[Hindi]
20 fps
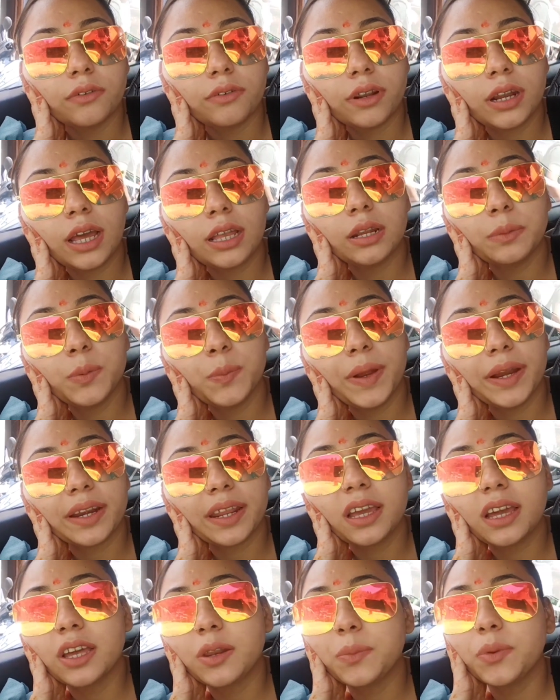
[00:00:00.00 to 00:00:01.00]
फिलहाल अभी
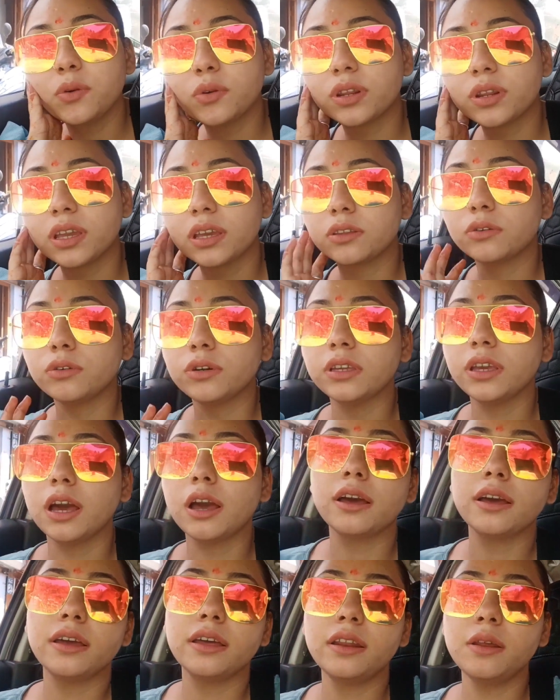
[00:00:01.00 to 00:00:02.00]
बैठे हैं गर्मी हो रही है थोड़ी
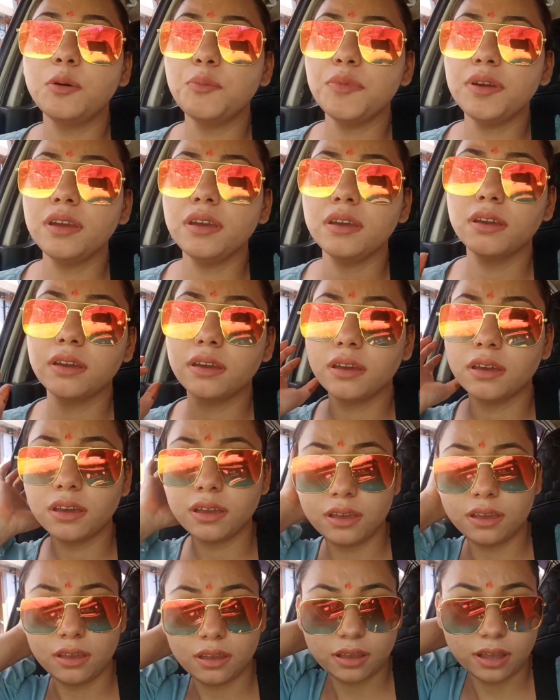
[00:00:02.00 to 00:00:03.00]
यहाँ है ना मम्मी
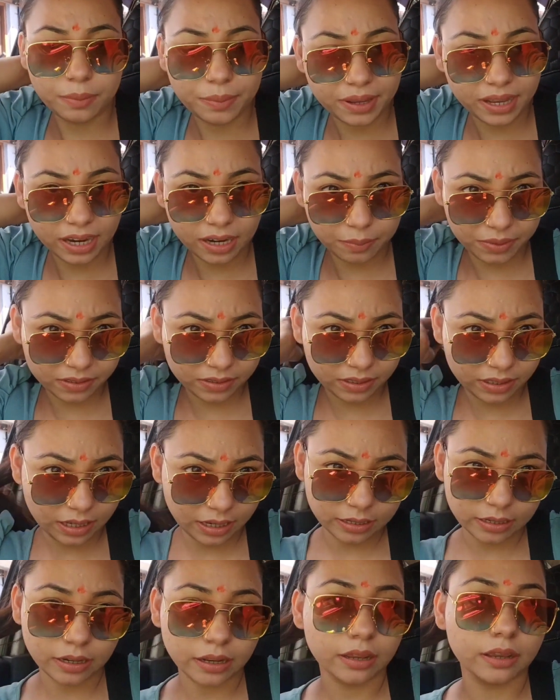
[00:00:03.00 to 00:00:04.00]
अभी गर्मी सी
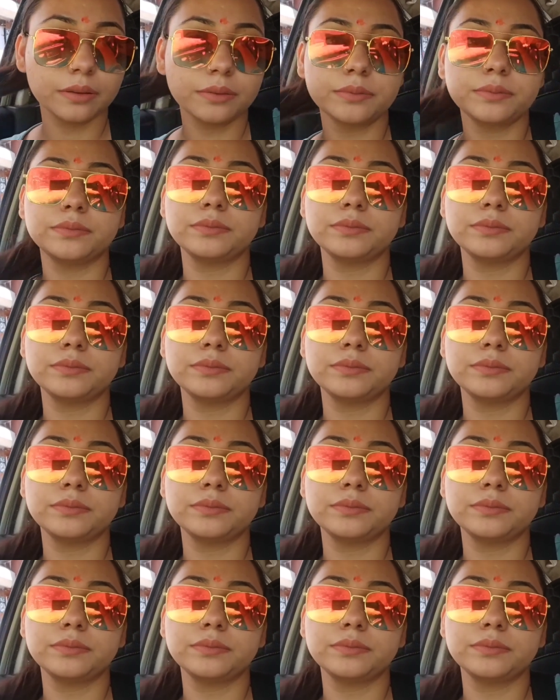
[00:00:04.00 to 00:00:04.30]
लग रही है